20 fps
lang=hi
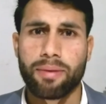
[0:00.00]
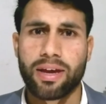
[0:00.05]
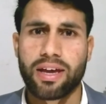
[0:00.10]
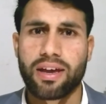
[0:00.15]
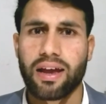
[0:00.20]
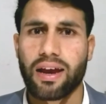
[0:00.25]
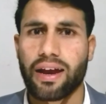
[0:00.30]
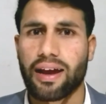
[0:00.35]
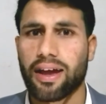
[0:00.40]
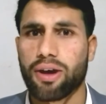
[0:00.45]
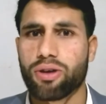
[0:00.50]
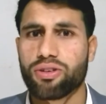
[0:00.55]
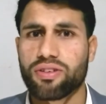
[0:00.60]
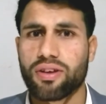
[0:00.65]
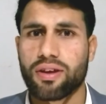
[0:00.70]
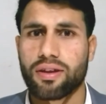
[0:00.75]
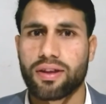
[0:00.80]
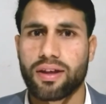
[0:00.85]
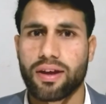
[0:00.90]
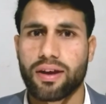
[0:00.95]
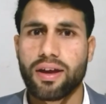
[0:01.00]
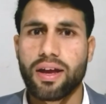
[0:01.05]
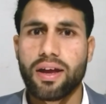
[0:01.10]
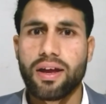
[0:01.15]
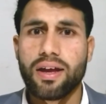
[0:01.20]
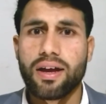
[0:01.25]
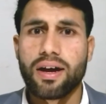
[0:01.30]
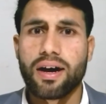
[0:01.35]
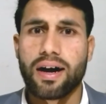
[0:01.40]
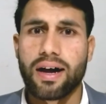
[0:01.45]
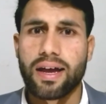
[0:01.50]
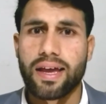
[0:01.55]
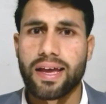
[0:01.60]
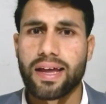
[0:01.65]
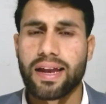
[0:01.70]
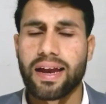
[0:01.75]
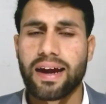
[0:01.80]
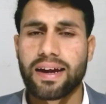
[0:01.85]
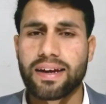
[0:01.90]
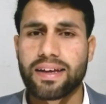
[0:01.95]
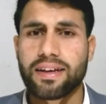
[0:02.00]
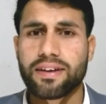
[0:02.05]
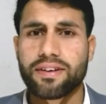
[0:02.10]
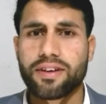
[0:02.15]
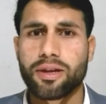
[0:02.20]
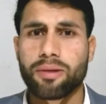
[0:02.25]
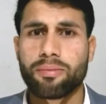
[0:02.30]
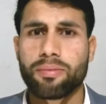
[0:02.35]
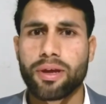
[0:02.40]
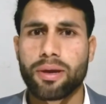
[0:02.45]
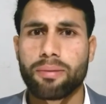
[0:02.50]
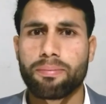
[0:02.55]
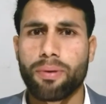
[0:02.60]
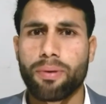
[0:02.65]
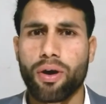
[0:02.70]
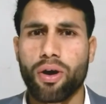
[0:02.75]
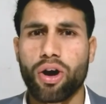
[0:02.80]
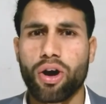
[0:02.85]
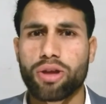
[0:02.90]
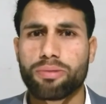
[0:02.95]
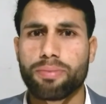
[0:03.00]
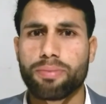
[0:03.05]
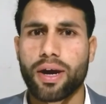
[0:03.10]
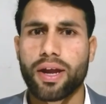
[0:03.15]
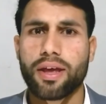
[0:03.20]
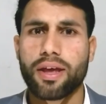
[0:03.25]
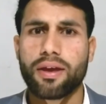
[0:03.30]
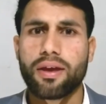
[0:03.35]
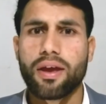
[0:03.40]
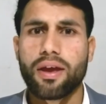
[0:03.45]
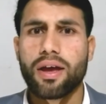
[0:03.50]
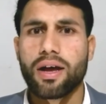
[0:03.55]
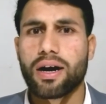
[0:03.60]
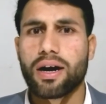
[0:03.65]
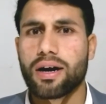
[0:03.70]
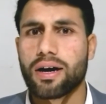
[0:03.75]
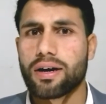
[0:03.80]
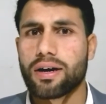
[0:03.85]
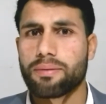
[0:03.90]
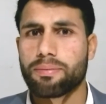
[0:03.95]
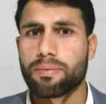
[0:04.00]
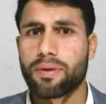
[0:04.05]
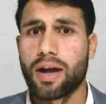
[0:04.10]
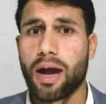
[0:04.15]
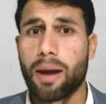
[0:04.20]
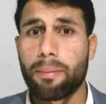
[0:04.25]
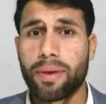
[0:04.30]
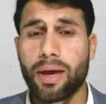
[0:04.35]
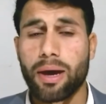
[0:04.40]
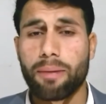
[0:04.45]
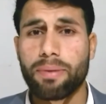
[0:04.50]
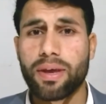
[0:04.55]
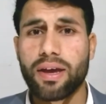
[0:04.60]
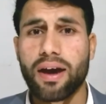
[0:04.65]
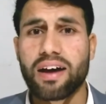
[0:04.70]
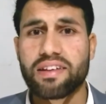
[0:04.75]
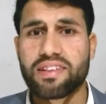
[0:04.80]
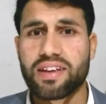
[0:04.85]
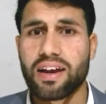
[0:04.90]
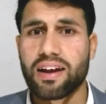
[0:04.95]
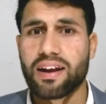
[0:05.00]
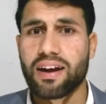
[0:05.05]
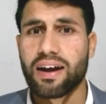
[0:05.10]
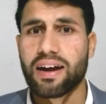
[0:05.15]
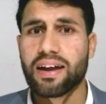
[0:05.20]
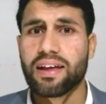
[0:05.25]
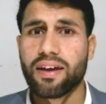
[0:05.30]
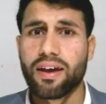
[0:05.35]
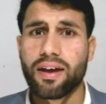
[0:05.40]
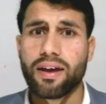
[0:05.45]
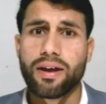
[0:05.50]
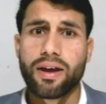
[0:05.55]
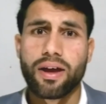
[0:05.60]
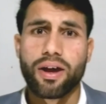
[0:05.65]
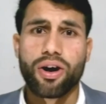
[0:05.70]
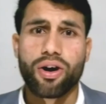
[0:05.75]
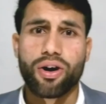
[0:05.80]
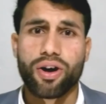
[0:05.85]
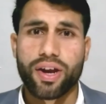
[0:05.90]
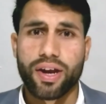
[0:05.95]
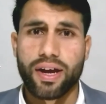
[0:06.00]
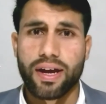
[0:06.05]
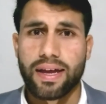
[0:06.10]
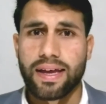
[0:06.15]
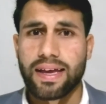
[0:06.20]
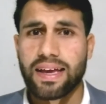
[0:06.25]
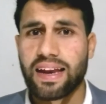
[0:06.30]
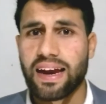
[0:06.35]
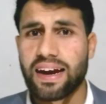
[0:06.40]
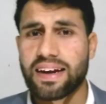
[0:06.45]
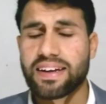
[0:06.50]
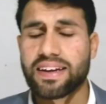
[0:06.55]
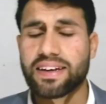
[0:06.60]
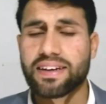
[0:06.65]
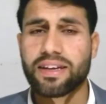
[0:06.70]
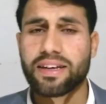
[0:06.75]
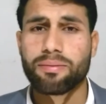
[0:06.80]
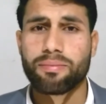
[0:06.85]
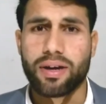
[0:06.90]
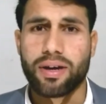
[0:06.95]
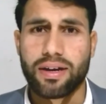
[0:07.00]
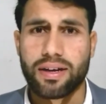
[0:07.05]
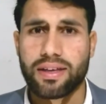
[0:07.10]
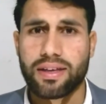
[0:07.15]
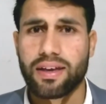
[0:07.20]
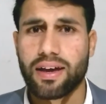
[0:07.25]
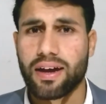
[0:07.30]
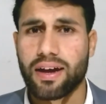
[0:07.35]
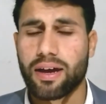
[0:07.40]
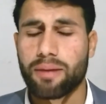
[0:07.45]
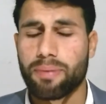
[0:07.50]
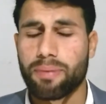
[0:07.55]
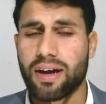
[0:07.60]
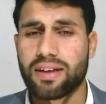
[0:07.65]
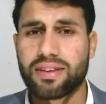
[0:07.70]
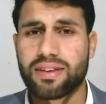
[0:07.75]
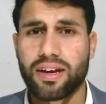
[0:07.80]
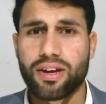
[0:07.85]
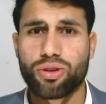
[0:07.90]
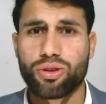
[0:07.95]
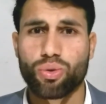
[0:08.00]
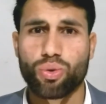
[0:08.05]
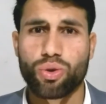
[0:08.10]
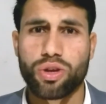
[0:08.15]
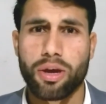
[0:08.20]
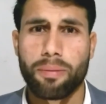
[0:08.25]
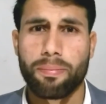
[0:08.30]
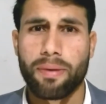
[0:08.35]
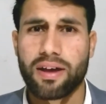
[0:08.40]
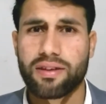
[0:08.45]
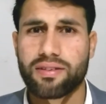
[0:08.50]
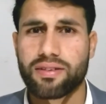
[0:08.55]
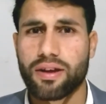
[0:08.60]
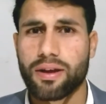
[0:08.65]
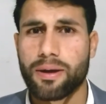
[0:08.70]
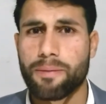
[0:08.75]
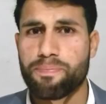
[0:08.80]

में खेला गया उसके अंदर इंग्लैंड की टीम ने बहुत बड़ी कामयाबी हासिल कर ली है और इंग्लैंड की टीम की अगर बात करें तो उनके पास